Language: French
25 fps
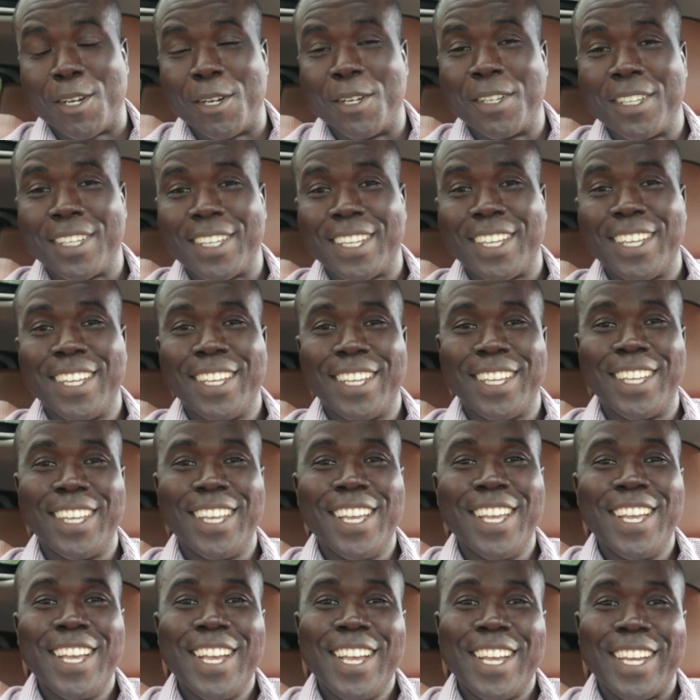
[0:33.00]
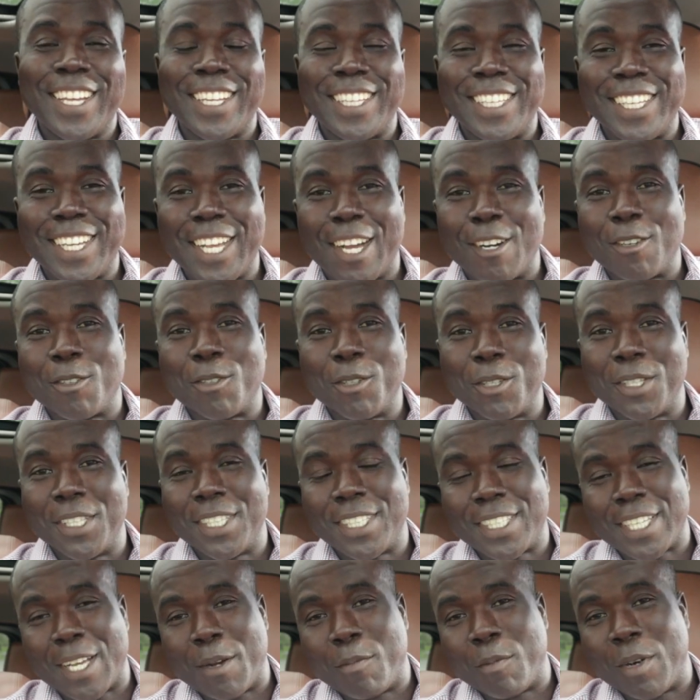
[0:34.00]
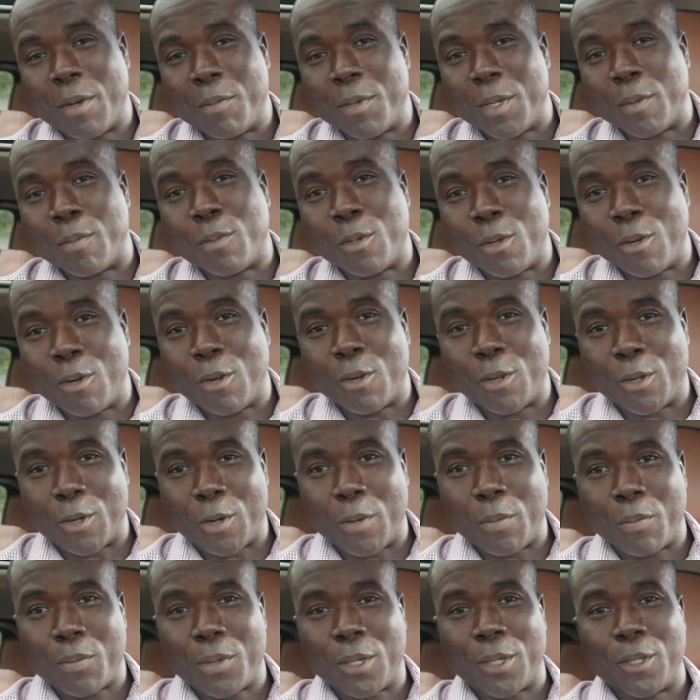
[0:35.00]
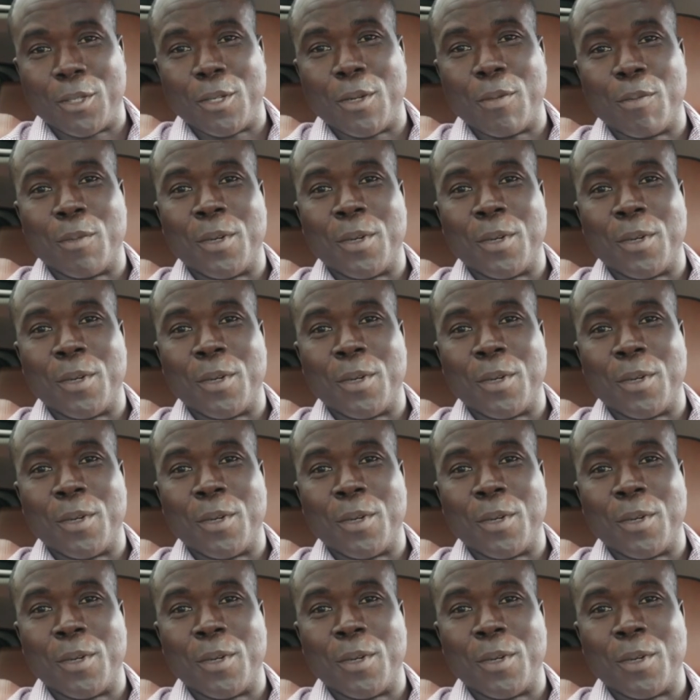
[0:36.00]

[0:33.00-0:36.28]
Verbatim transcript: Donc, elle dit qu'à cause de ça, moi, mes poules auront peur de